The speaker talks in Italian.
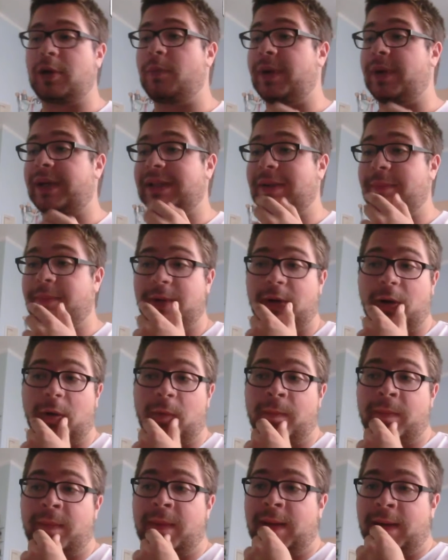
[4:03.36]
completa, però
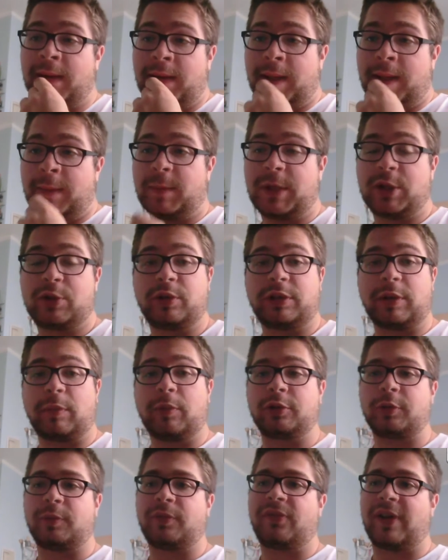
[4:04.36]
mi risulta
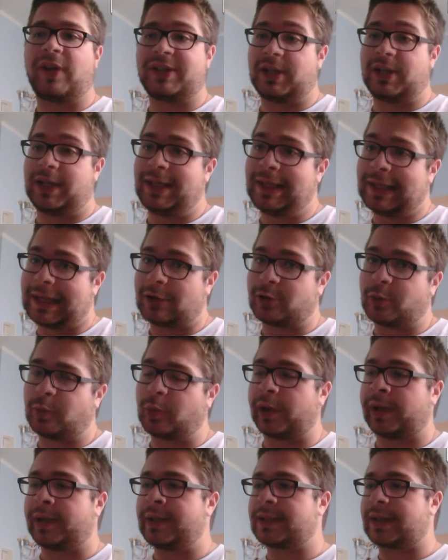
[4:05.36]
molto più facile in caso
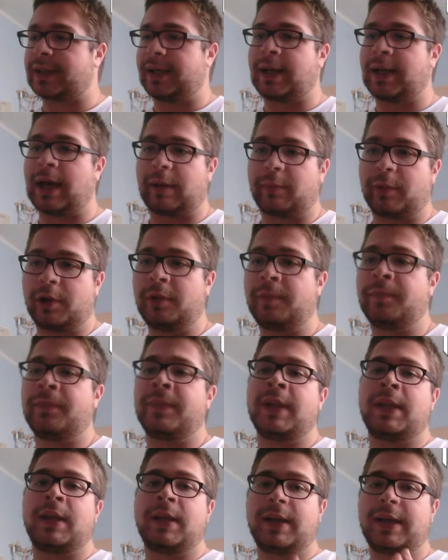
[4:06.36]
poi riscaricarmelo,
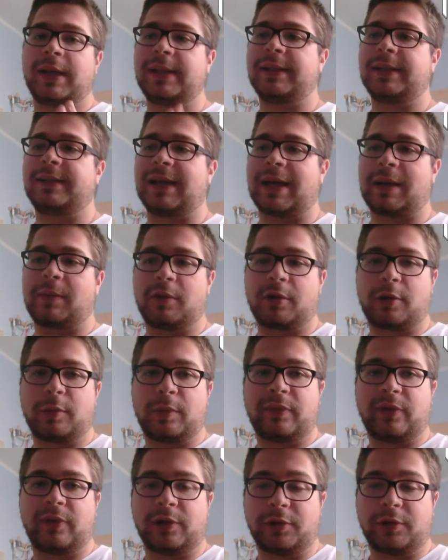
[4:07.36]
editarmelo
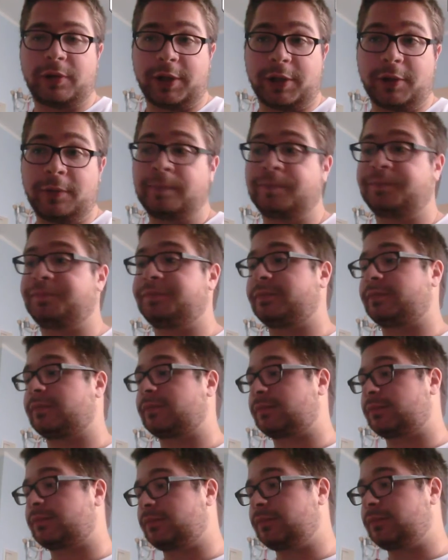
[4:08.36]
come voglio io,
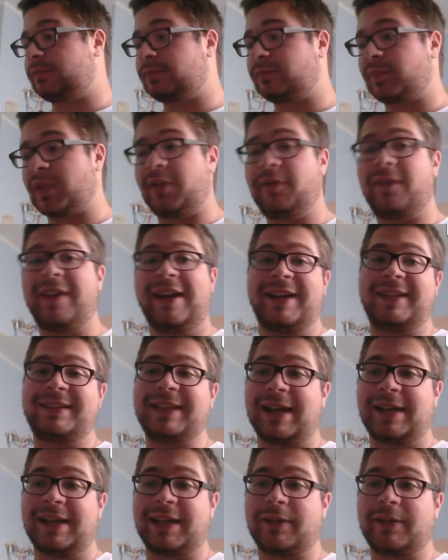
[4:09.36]
fare i
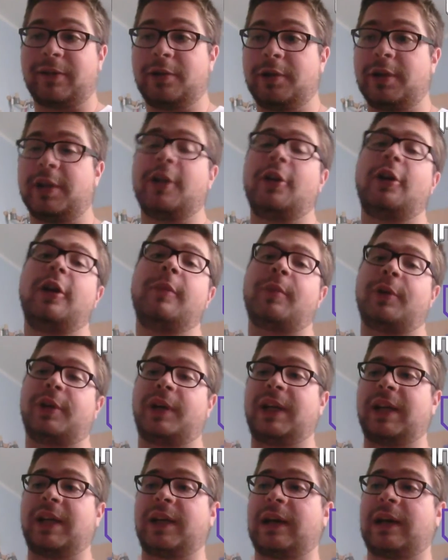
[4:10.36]
tagli che voglio io e poi
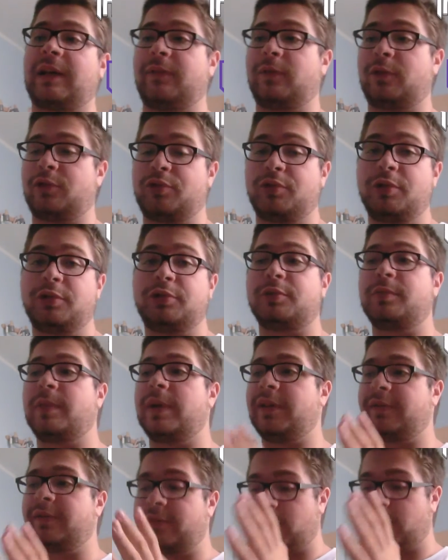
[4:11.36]
ricaricarlo su
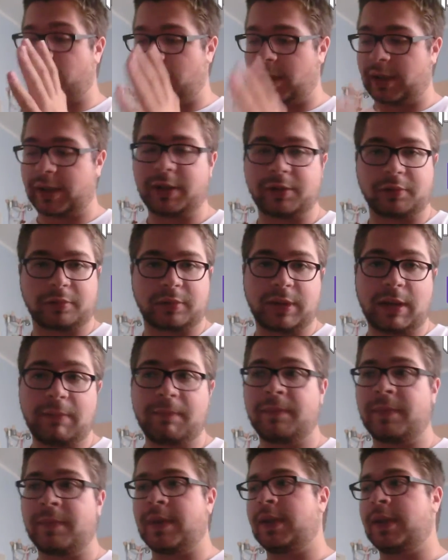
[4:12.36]
YouTube in forma
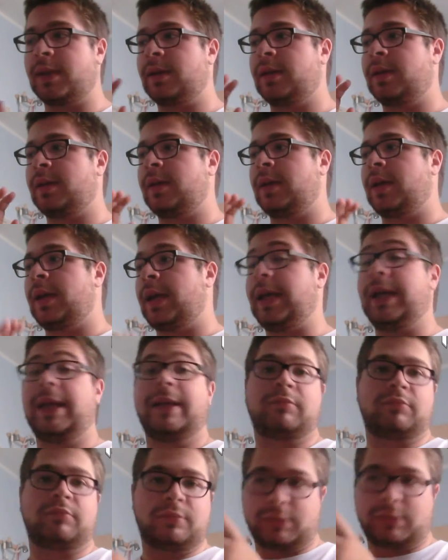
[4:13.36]
ridotta.
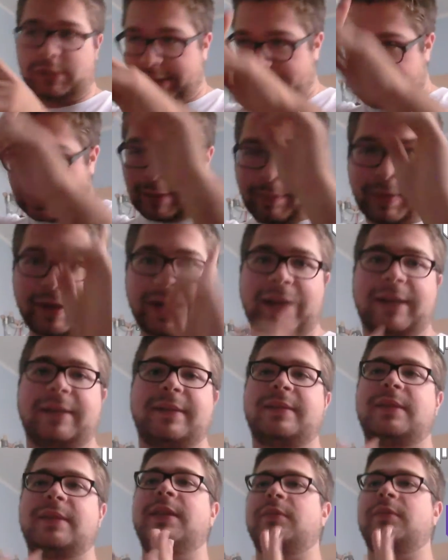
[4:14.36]
E tra
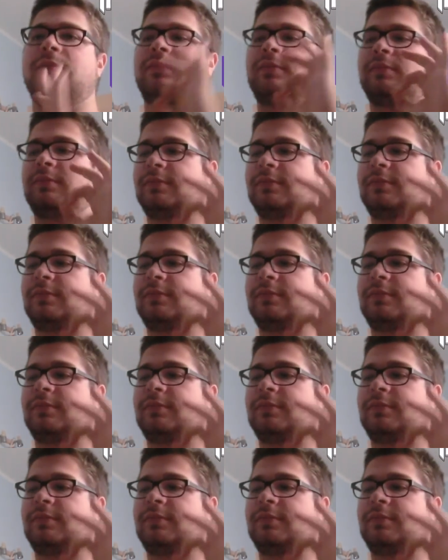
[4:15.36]
parentesi,